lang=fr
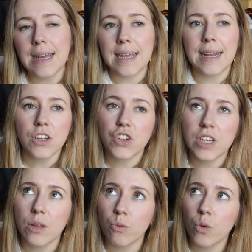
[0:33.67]
Et là,
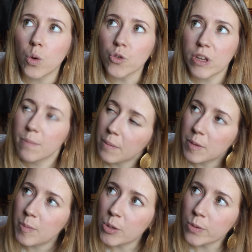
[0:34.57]
j'ai à nouveau rangé ma
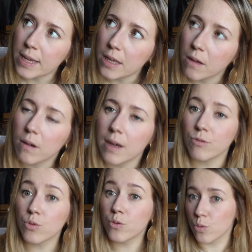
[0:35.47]
bibliothèque euh,
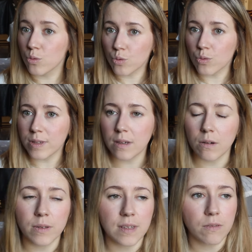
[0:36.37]
avant de tourner
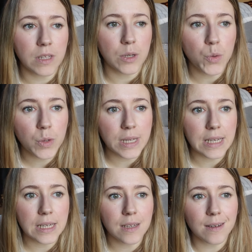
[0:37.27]
euh, cette vidéo
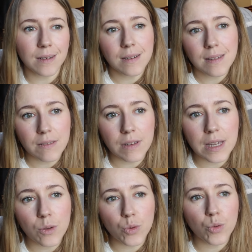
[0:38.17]
et c'est
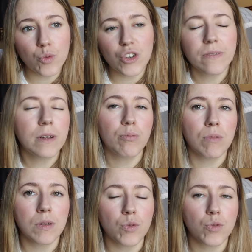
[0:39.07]
vrai que j'ai fait le
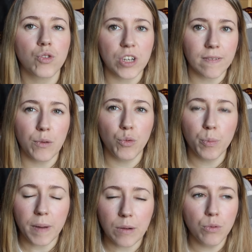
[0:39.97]
point sur ce que j'avais lu,
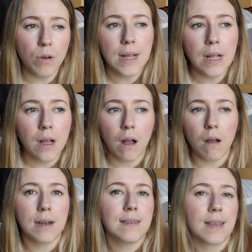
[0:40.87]
pas lu,
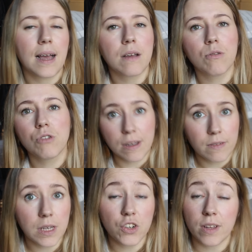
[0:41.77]
les sagas que
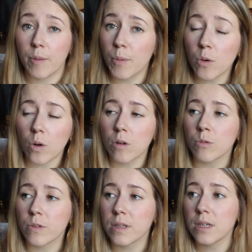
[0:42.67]
j'avais, que je n'avais pas encore
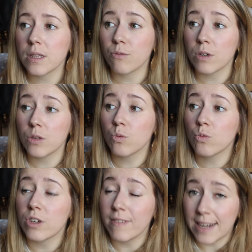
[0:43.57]
commencé, des fois dont
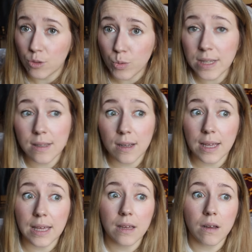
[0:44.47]
j'avais la suite
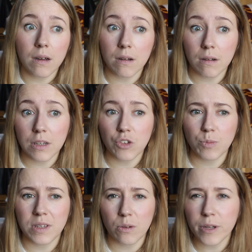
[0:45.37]
et euh, et je me
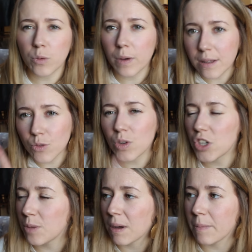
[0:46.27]
dis en fait ouais toi
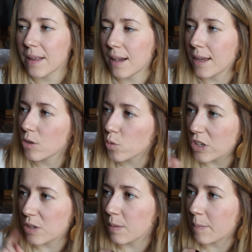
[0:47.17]
j'aimerais bien te lire, toi
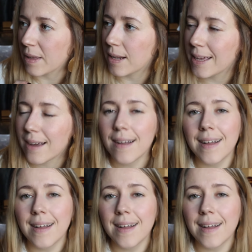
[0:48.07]
j'aimerais bien te lire.